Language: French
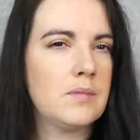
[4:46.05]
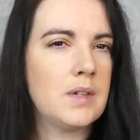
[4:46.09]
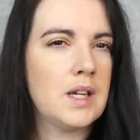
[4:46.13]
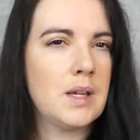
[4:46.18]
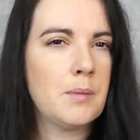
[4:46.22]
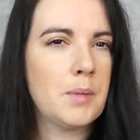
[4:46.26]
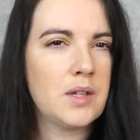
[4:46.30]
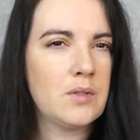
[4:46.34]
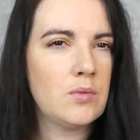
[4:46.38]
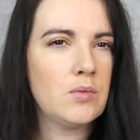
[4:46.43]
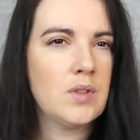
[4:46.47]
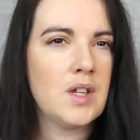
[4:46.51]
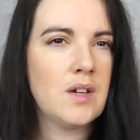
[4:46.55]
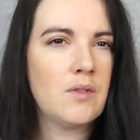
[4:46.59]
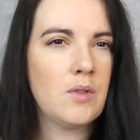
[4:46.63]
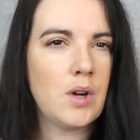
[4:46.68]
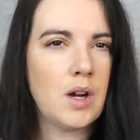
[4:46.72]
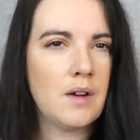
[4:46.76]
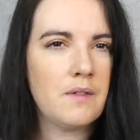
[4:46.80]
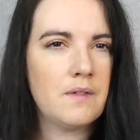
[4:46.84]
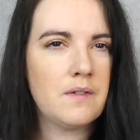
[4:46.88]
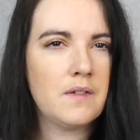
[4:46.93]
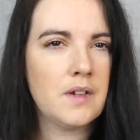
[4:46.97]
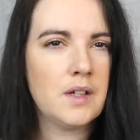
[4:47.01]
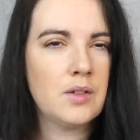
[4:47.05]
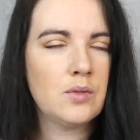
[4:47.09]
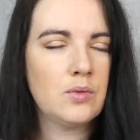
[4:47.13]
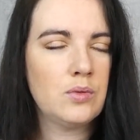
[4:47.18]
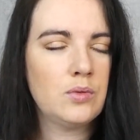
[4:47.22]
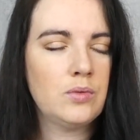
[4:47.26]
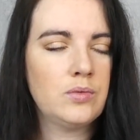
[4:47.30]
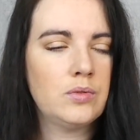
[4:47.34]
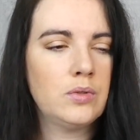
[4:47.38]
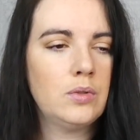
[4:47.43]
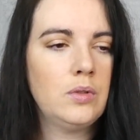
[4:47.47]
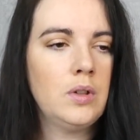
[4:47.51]
l'impression d'avoir faim de
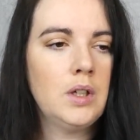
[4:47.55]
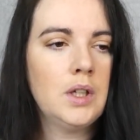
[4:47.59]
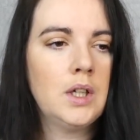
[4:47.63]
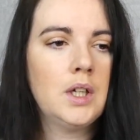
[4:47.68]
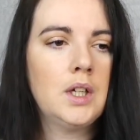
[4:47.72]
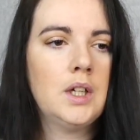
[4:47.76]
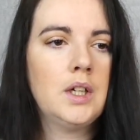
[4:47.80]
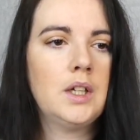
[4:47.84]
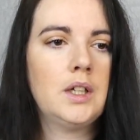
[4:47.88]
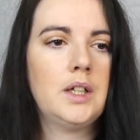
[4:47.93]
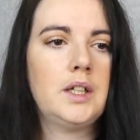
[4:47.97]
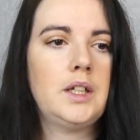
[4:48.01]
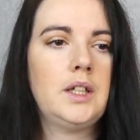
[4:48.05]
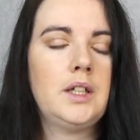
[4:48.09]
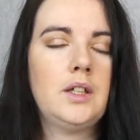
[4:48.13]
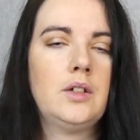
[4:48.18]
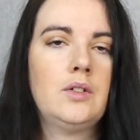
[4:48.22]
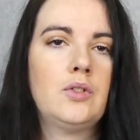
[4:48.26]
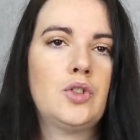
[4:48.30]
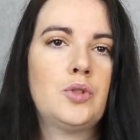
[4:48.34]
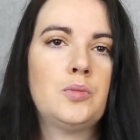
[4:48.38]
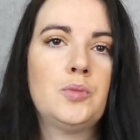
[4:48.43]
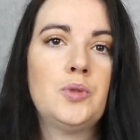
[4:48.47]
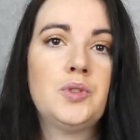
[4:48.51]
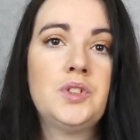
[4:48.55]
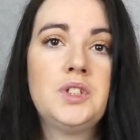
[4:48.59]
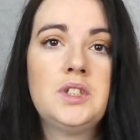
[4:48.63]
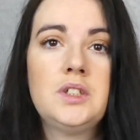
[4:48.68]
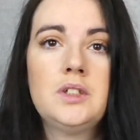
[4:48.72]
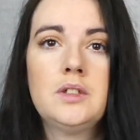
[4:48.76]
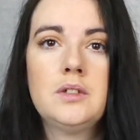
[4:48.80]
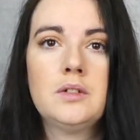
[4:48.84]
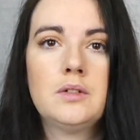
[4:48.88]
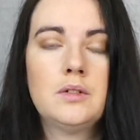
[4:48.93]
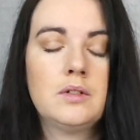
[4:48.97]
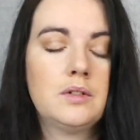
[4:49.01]
nouveau et je me
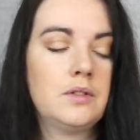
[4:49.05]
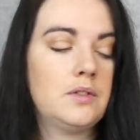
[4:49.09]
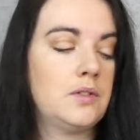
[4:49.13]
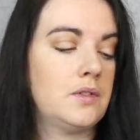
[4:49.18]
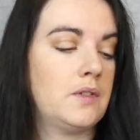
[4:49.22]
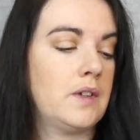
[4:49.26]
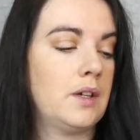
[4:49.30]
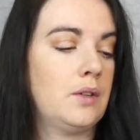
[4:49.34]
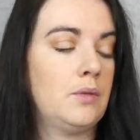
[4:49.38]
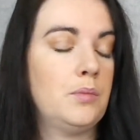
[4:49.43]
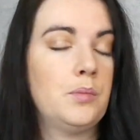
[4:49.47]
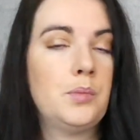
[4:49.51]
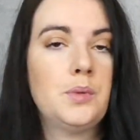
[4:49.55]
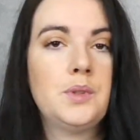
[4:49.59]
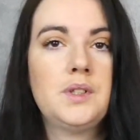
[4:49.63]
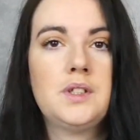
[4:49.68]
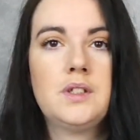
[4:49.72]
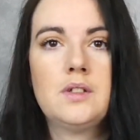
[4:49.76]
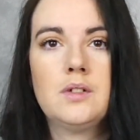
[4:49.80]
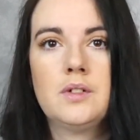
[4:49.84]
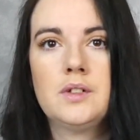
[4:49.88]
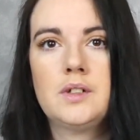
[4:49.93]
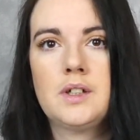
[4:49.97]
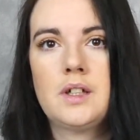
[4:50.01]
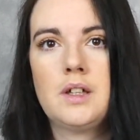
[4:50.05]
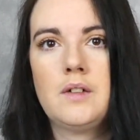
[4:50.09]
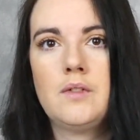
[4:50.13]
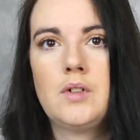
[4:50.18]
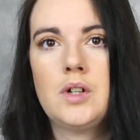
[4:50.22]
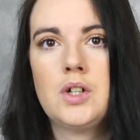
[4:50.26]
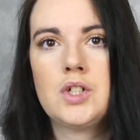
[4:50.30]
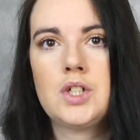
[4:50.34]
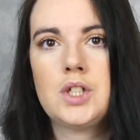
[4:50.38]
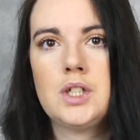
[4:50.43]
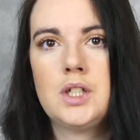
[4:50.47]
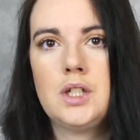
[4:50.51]
dis faire une petite entrée
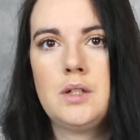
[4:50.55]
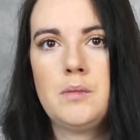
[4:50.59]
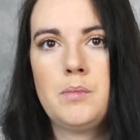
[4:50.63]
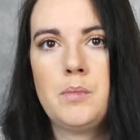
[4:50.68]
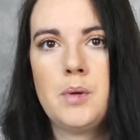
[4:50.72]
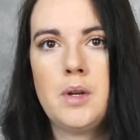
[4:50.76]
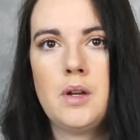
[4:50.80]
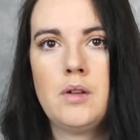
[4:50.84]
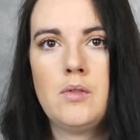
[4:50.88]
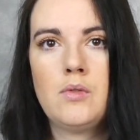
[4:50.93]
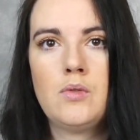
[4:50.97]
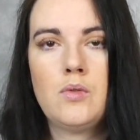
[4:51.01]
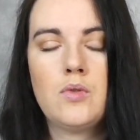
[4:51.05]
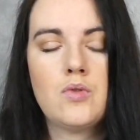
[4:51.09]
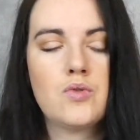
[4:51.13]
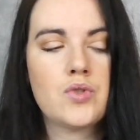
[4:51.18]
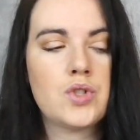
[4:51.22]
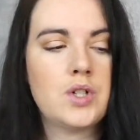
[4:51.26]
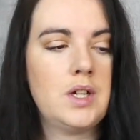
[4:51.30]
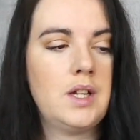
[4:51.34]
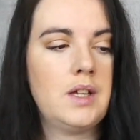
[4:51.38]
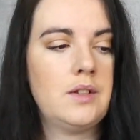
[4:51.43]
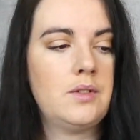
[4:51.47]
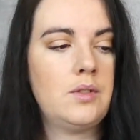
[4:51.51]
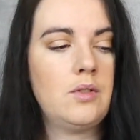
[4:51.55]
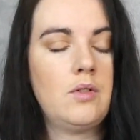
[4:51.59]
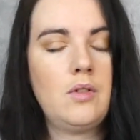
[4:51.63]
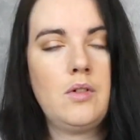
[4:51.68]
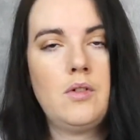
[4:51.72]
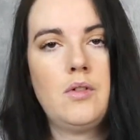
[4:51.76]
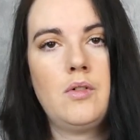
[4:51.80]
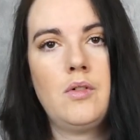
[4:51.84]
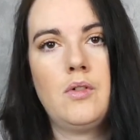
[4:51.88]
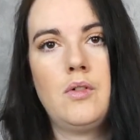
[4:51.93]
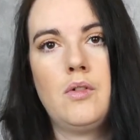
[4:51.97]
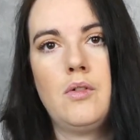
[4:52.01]
voilà j'ai des pains au
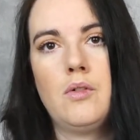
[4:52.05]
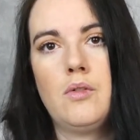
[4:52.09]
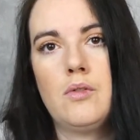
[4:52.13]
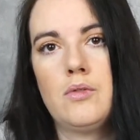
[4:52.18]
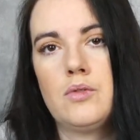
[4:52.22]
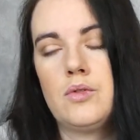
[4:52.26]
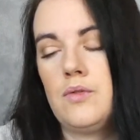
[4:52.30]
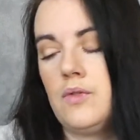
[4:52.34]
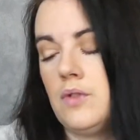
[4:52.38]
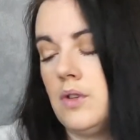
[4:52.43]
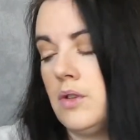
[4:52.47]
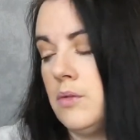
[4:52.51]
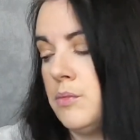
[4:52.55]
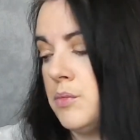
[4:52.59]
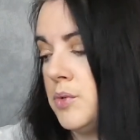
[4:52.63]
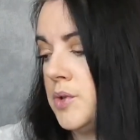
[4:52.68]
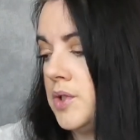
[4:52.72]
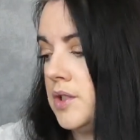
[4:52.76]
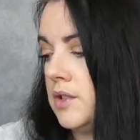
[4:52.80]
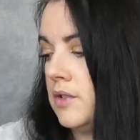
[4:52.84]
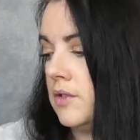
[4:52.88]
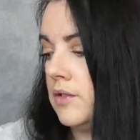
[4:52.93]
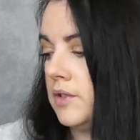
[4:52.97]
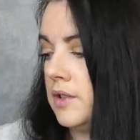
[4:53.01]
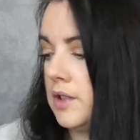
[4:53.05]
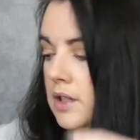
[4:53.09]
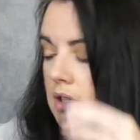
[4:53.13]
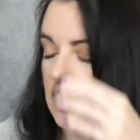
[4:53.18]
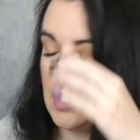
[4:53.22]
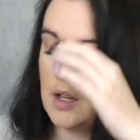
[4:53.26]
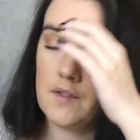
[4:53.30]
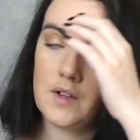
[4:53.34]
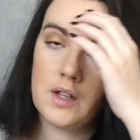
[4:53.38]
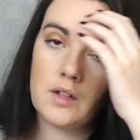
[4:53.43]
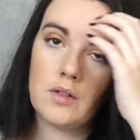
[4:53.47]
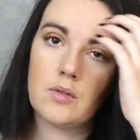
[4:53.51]
congélateur on se fait une petite
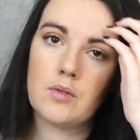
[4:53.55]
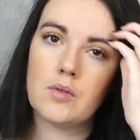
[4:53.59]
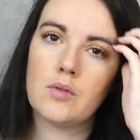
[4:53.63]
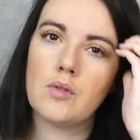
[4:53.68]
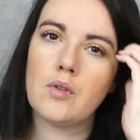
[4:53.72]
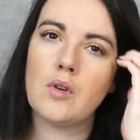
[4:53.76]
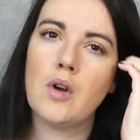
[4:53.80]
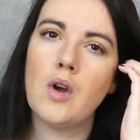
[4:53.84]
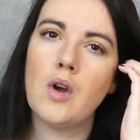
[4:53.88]
entrée avec